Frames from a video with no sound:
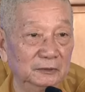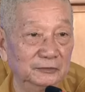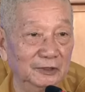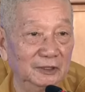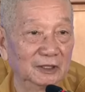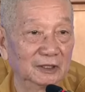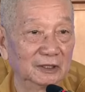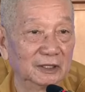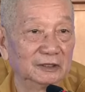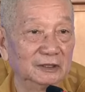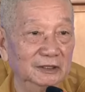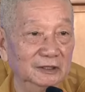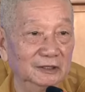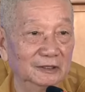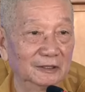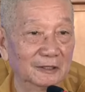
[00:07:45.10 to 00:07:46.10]
Vượt lên
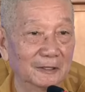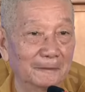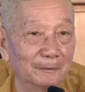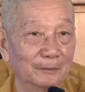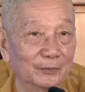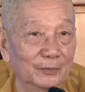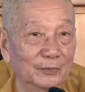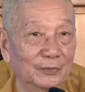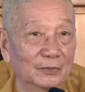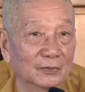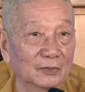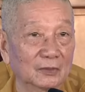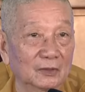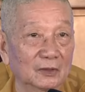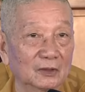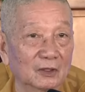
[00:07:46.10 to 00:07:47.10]
được
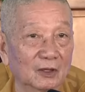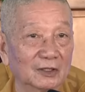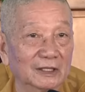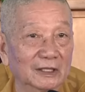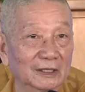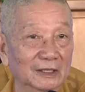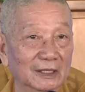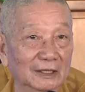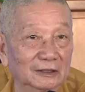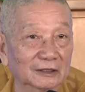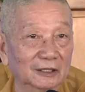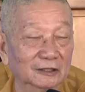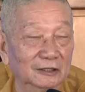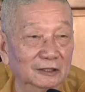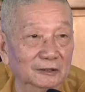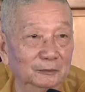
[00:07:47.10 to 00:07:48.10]
có nghĩa là
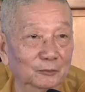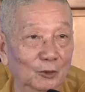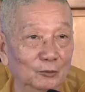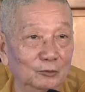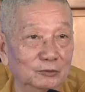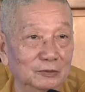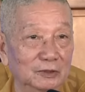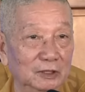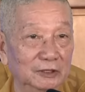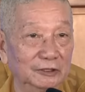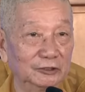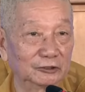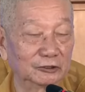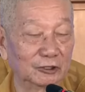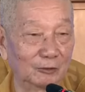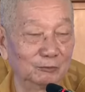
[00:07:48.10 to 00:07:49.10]
từ một
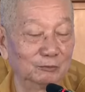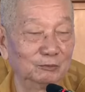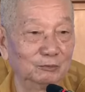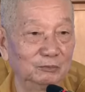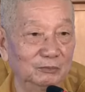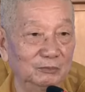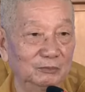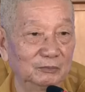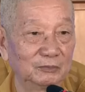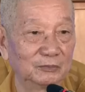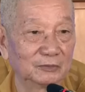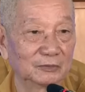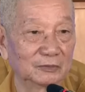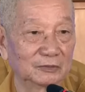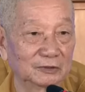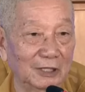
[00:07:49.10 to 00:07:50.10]
đời sống
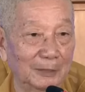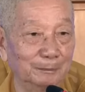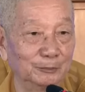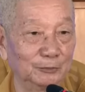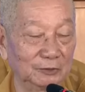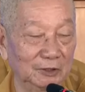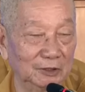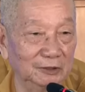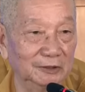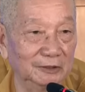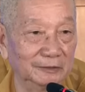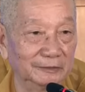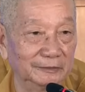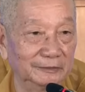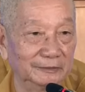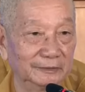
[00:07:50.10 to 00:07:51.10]
tầm thường